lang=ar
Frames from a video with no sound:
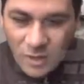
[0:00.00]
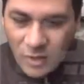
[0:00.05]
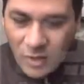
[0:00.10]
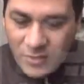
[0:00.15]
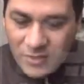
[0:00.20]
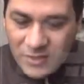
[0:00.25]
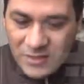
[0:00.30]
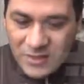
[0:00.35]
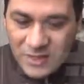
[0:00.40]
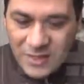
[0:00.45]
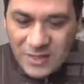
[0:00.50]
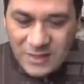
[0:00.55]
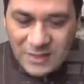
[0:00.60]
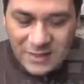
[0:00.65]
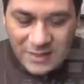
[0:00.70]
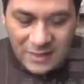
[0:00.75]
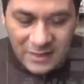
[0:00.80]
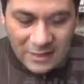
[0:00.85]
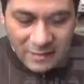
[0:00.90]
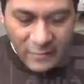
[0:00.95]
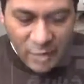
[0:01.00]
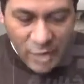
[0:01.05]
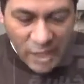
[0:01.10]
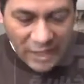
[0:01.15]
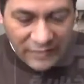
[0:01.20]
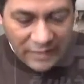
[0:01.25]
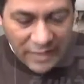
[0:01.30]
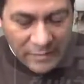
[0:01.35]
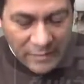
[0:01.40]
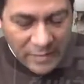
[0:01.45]
وبالتالي
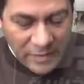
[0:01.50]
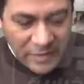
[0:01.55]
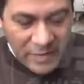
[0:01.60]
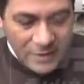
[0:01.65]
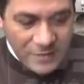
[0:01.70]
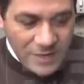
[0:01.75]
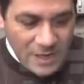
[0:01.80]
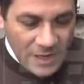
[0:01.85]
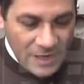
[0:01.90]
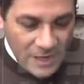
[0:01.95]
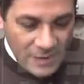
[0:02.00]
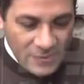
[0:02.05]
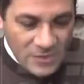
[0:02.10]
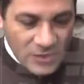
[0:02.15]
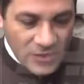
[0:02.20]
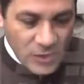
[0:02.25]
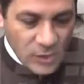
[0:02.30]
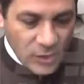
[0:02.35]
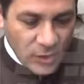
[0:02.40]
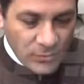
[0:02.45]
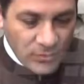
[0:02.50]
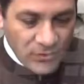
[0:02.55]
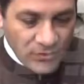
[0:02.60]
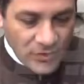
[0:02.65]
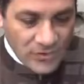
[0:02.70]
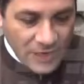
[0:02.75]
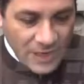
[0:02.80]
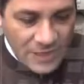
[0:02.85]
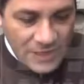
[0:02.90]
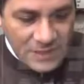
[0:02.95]
المواقف اللي مرينا بها ايام الثوره
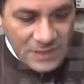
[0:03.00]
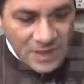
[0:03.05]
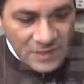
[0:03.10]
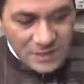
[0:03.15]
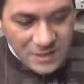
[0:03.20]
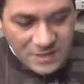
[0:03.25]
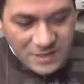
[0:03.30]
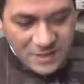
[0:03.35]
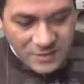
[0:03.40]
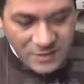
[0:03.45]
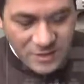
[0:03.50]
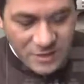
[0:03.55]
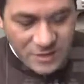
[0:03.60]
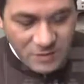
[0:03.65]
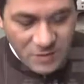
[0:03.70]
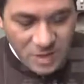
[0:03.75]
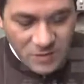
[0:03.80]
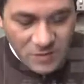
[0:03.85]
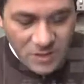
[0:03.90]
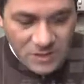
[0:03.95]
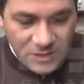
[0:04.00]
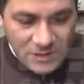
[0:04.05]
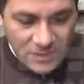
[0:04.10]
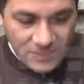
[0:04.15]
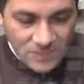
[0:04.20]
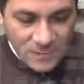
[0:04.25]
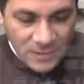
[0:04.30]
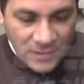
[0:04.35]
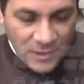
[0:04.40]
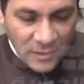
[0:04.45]
بتفرض علينا ان نستمر مع بعض
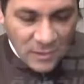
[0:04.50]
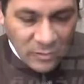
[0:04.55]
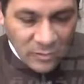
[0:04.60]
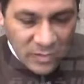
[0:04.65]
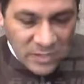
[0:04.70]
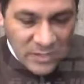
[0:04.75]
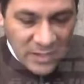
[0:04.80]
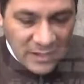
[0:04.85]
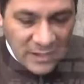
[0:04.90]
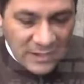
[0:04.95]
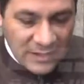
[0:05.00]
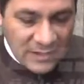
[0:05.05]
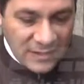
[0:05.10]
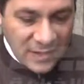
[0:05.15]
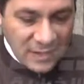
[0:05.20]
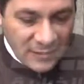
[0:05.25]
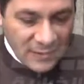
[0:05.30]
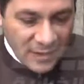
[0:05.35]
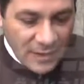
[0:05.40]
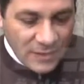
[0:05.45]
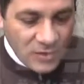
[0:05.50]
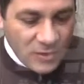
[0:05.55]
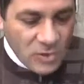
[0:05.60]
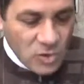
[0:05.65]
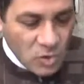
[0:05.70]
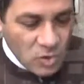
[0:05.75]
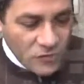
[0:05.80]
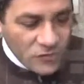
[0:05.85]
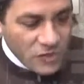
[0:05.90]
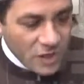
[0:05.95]
واذا كان جمعتنا
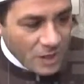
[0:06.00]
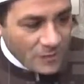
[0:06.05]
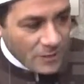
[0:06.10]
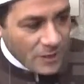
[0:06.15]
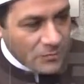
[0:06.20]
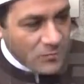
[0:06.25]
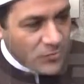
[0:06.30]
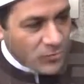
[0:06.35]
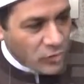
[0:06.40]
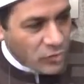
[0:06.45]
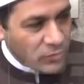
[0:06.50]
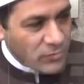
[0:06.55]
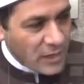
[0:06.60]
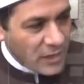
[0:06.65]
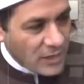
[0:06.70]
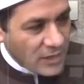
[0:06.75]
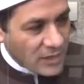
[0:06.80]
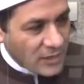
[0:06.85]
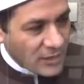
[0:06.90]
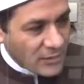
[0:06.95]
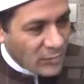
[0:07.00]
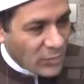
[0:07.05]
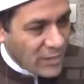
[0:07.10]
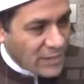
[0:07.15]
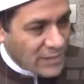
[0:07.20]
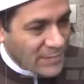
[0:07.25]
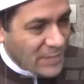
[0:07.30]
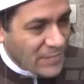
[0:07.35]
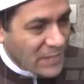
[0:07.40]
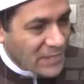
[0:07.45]
ظروف صعبه المفروض بقى
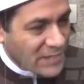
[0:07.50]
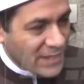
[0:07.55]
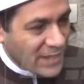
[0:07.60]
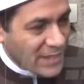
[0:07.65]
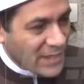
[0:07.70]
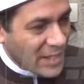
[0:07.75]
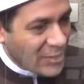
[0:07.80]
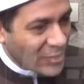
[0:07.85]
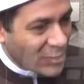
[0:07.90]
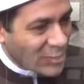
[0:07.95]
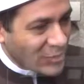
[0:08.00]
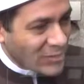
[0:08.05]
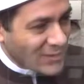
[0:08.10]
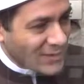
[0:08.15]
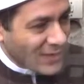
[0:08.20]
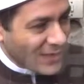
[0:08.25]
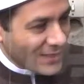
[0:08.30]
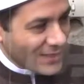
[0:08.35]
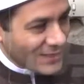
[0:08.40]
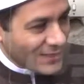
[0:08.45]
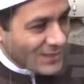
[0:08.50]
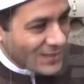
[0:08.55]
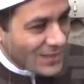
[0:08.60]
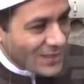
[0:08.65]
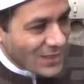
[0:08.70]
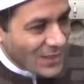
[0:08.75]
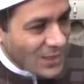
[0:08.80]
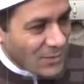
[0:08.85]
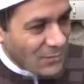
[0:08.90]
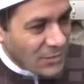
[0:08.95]
المناسبات السعيده تكون يعني
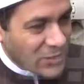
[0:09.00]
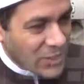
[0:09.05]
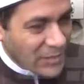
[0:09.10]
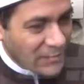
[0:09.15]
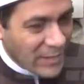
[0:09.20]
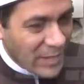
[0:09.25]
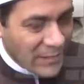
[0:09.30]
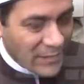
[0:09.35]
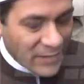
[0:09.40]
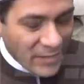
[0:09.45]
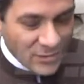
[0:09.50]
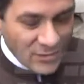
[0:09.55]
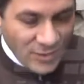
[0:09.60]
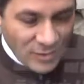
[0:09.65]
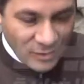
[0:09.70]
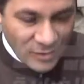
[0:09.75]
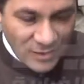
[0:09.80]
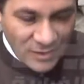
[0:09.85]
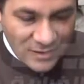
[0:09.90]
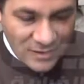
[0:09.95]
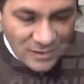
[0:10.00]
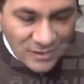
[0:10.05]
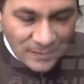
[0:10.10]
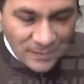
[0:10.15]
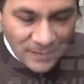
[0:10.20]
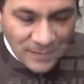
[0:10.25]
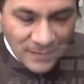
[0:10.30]
بتجمعنا اكتر واكتر